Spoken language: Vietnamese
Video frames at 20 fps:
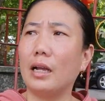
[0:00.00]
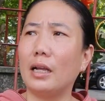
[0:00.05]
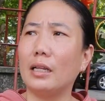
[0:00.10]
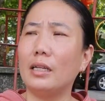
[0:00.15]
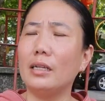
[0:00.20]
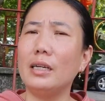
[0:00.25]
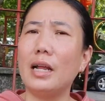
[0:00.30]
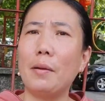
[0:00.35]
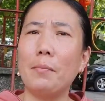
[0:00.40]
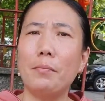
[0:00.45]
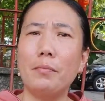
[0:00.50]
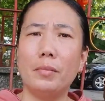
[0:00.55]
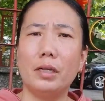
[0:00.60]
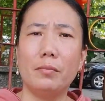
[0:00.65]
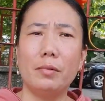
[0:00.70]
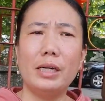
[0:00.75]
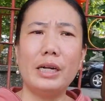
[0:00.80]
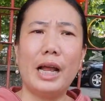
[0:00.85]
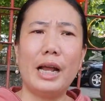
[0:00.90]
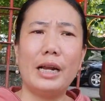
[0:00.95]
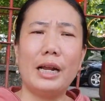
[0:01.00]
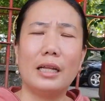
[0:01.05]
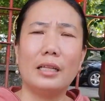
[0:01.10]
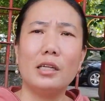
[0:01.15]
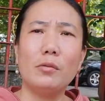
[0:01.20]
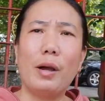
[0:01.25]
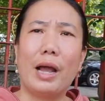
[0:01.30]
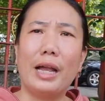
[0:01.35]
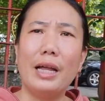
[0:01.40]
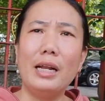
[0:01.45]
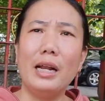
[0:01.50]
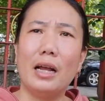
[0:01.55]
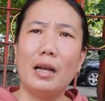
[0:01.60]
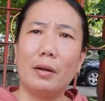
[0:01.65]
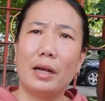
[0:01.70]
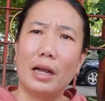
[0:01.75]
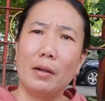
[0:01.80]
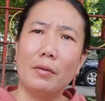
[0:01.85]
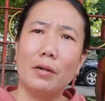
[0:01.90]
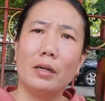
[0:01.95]
ngày thứ năm bữa nay là thứ bảy
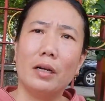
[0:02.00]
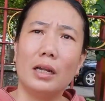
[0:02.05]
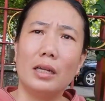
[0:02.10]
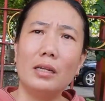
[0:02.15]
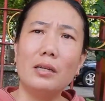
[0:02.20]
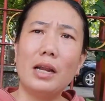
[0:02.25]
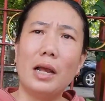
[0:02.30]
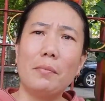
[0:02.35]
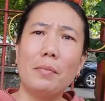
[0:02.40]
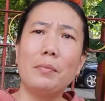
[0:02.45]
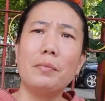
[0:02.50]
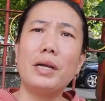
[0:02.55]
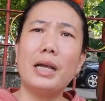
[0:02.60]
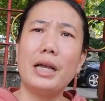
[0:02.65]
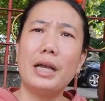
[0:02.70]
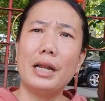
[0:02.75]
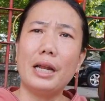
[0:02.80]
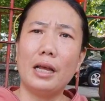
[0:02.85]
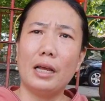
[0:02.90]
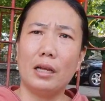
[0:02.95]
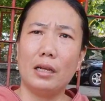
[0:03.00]
là ngày ngày thứ năm hôm kia đó